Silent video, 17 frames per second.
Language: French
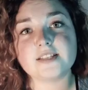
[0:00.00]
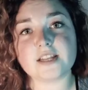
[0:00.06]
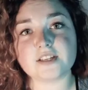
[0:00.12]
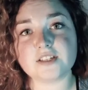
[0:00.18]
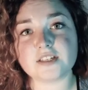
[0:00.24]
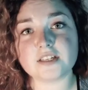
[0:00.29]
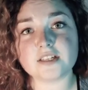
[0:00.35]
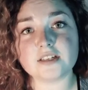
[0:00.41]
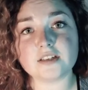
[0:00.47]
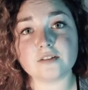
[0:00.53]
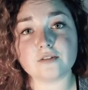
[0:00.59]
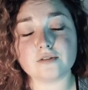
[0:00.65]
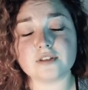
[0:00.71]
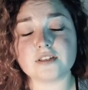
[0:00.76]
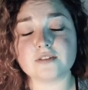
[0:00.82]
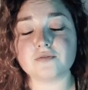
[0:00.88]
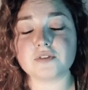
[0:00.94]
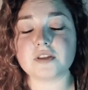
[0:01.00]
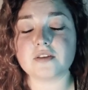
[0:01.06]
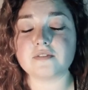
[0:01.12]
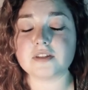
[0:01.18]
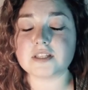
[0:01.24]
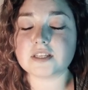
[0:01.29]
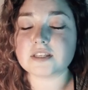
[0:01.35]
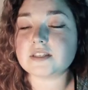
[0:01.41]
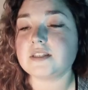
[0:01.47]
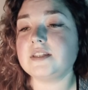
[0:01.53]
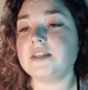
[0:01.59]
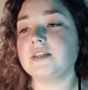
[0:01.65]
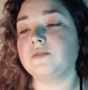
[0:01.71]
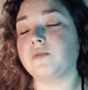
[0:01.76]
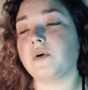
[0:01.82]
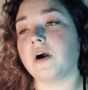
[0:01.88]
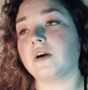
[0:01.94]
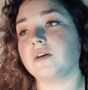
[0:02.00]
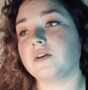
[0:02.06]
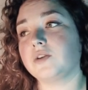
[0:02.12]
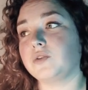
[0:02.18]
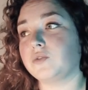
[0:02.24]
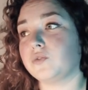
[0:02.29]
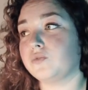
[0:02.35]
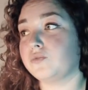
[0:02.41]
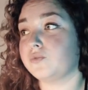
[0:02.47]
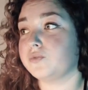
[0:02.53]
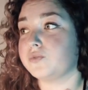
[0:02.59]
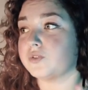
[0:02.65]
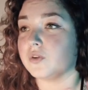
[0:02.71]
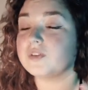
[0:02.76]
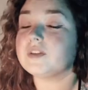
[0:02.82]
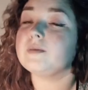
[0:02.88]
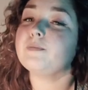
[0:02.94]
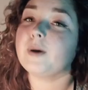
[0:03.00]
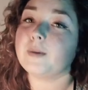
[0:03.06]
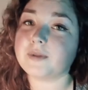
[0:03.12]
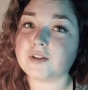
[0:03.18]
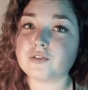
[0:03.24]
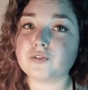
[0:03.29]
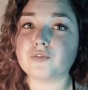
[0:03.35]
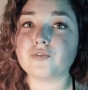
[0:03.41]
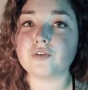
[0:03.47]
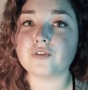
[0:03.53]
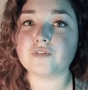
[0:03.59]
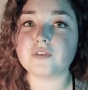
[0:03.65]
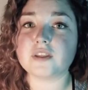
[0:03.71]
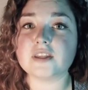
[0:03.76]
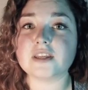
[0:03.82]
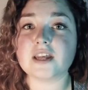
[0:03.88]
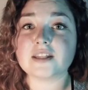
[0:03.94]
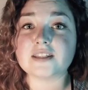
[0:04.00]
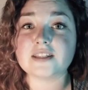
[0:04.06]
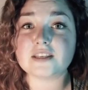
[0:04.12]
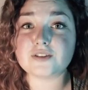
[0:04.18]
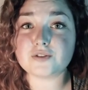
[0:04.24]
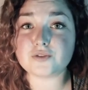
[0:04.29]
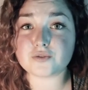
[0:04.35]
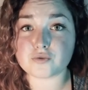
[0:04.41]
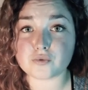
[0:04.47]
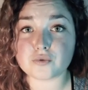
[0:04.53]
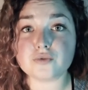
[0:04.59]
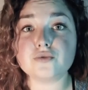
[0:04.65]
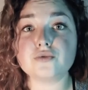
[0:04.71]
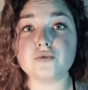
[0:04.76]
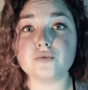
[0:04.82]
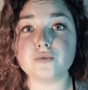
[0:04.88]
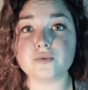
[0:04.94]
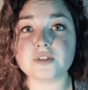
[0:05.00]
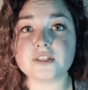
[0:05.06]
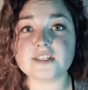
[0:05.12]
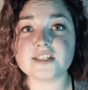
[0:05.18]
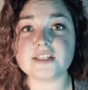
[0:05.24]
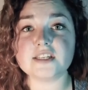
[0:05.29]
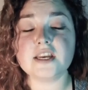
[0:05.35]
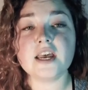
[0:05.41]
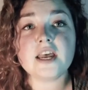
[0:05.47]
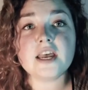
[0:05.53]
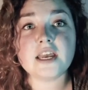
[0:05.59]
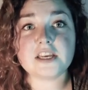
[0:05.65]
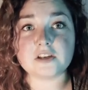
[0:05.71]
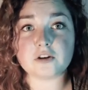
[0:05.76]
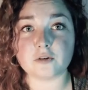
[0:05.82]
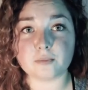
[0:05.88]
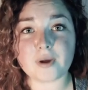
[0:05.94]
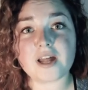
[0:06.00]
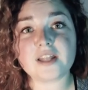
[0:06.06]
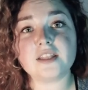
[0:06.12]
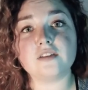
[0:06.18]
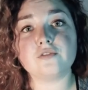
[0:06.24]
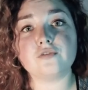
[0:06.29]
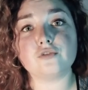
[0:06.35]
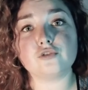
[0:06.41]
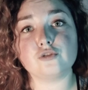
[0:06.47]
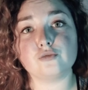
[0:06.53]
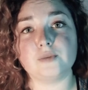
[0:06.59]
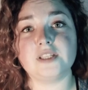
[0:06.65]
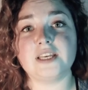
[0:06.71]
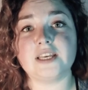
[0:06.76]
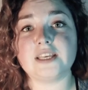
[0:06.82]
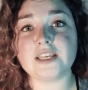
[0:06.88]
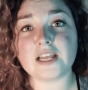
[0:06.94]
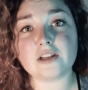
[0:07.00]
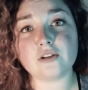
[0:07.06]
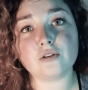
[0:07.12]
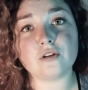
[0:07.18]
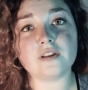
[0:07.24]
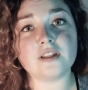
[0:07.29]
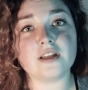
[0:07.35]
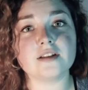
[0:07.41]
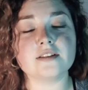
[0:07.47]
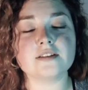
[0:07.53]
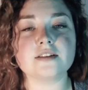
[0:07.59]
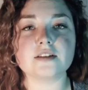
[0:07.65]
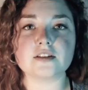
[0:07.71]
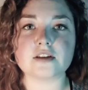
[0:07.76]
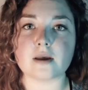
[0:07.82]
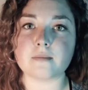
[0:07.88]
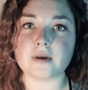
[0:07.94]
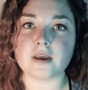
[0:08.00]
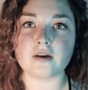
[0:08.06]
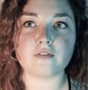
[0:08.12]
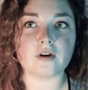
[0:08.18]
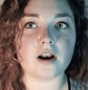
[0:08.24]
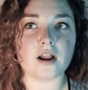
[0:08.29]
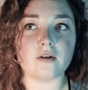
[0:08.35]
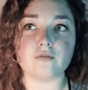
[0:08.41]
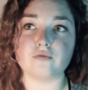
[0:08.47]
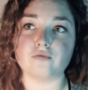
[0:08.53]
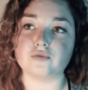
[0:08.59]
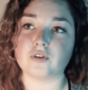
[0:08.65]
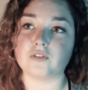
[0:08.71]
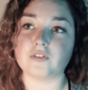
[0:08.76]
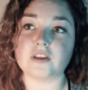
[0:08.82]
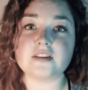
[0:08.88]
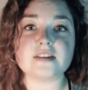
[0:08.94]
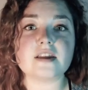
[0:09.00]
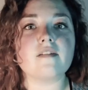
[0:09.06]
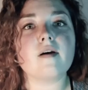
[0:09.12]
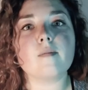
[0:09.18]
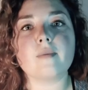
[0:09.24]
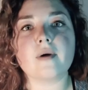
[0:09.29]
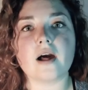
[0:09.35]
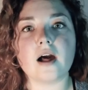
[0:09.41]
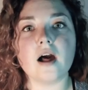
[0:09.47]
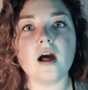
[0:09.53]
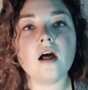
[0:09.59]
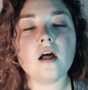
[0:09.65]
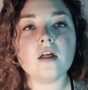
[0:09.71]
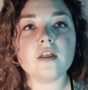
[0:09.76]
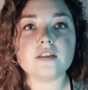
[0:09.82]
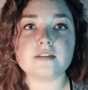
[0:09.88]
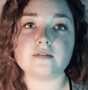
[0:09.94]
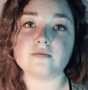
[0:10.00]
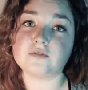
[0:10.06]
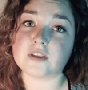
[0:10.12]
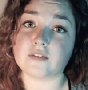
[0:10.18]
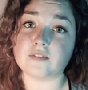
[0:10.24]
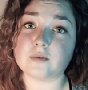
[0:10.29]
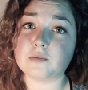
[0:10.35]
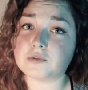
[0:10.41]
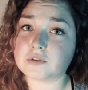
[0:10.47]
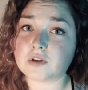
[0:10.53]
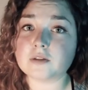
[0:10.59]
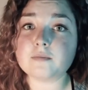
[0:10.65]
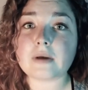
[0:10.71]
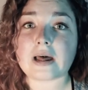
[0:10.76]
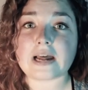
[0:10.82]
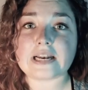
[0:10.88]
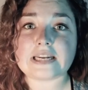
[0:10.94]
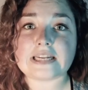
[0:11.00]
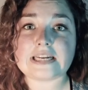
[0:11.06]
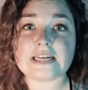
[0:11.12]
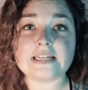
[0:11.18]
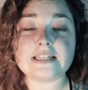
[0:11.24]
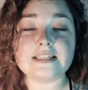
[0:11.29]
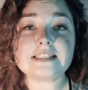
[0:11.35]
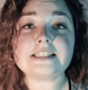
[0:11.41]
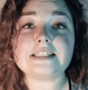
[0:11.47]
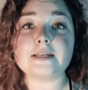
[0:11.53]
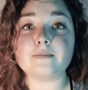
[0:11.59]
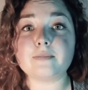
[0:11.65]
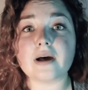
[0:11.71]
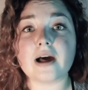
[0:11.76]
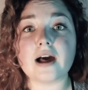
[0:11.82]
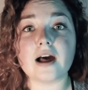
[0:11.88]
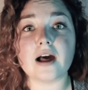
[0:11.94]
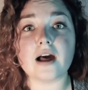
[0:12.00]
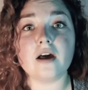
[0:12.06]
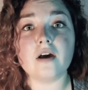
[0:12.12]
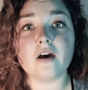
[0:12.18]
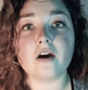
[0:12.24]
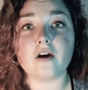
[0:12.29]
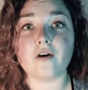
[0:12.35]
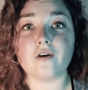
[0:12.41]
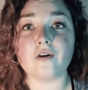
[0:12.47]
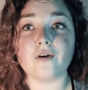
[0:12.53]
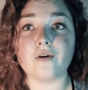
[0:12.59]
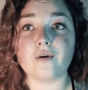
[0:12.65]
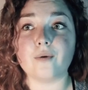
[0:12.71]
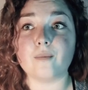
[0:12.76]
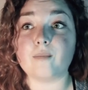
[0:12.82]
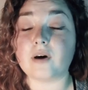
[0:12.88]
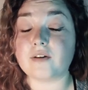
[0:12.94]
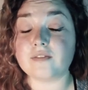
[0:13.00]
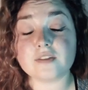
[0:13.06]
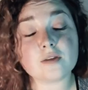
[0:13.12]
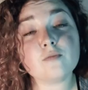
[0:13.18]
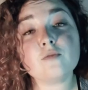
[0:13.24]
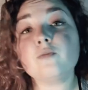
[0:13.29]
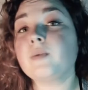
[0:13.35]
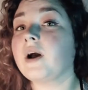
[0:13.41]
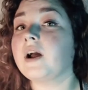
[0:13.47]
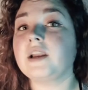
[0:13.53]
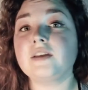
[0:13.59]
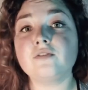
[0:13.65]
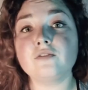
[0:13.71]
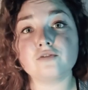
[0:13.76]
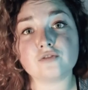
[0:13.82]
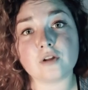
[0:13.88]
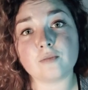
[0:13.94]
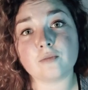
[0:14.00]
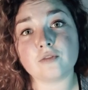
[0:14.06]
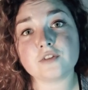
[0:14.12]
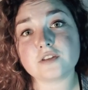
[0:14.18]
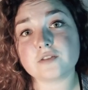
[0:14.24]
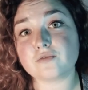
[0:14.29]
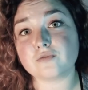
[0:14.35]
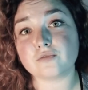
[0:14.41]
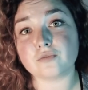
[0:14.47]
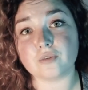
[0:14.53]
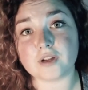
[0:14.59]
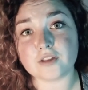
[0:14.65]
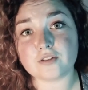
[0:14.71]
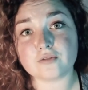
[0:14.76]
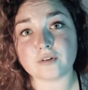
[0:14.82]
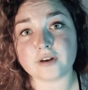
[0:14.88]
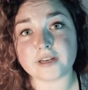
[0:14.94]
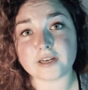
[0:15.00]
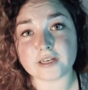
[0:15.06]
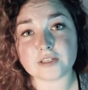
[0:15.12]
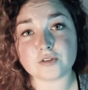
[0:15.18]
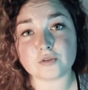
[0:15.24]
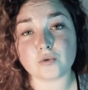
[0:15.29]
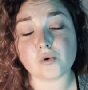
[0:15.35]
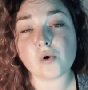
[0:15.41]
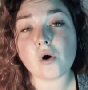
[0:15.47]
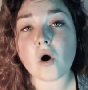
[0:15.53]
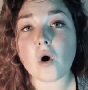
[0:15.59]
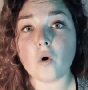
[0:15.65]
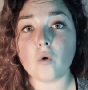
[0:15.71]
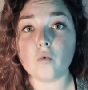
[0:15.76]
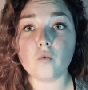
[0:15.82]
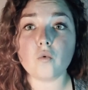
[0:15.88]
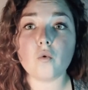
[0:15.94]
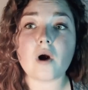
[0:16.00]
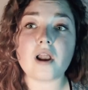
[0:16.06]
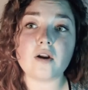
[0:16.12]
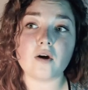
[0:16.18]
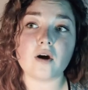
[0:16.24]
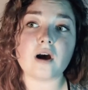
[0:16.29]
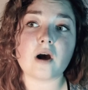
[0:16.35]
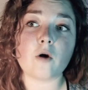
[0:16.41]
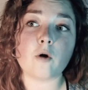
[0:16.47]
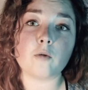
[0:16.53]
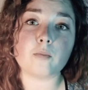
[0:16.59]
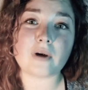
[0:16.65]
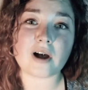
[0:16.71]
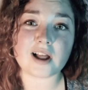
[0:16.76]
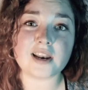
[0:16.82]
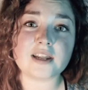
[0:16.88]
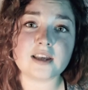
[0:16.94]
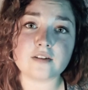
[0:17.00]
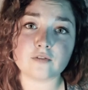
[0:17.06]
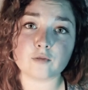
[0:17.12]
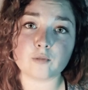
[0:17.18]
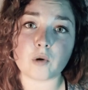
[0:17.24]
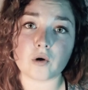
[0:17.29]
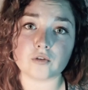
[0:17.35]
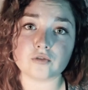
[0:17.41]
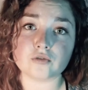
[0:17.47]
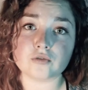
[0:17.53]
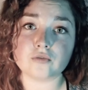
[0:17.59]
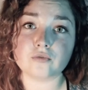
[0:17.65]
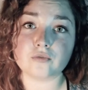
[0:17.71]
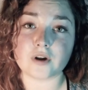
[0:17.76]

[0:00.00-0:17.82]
Sachez que si vous avez des idées noires, que vous vous sentez pas bien dans votre vie, il y a des solutions aussi. Et en barre d'infos, je mettrai quelques liens si jamais voilà vous sentez que ça va pas. Si vous avez besoin de parler, n'hésitez pas euh, bah, à venir me parler éventuellement si vous voulez sur les réseaux ou alors à en parler à vos proches.